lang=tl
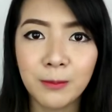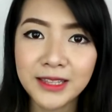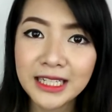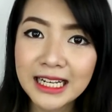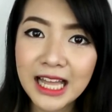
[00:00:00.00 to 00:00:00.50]

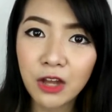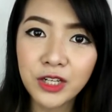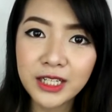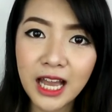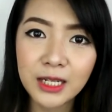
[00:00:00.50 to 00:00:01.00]
Matagal na ako
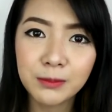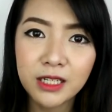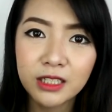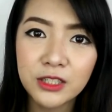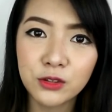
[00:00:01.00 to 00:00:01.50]
naghahanap
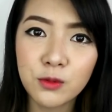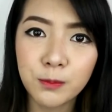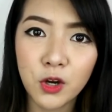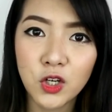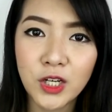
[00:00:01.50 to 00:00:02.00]
ng gantong
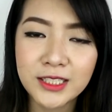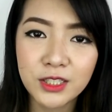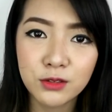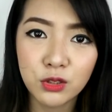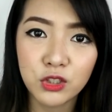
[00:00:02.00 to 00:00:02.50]
polo
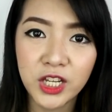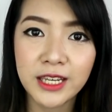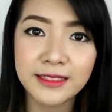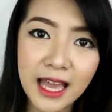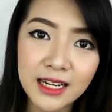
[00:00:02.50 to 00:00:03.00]
kasi gusto ko
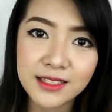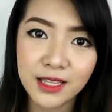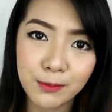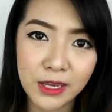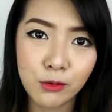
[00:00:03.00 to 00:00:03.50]
siyang itali
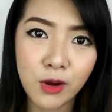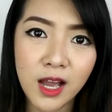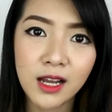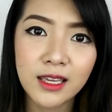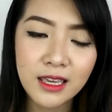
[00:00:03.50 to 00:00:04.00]
sa
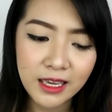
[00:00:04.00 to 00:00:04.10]
bewang.